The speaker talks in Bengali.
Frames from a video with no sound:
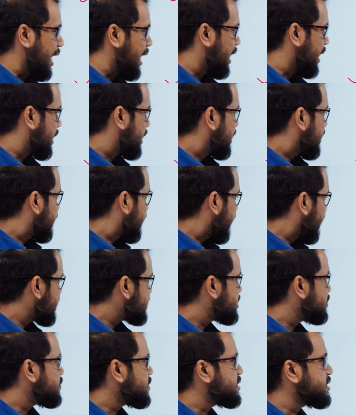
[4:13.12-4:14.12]
আর
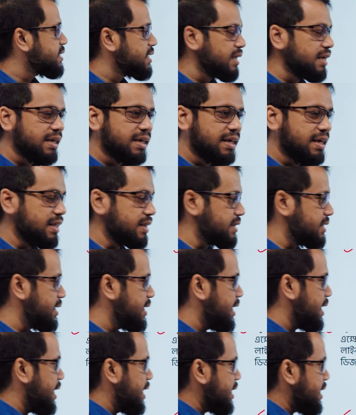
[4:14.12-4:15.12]
এসিমেট্রিক্যালের ক্ষেত্রে
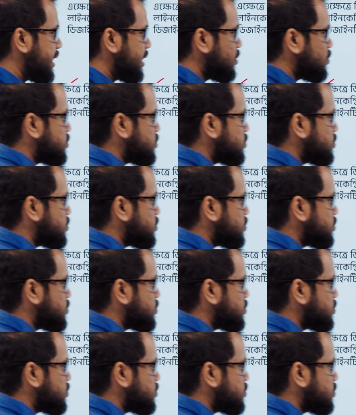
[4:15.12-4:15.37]
এখানে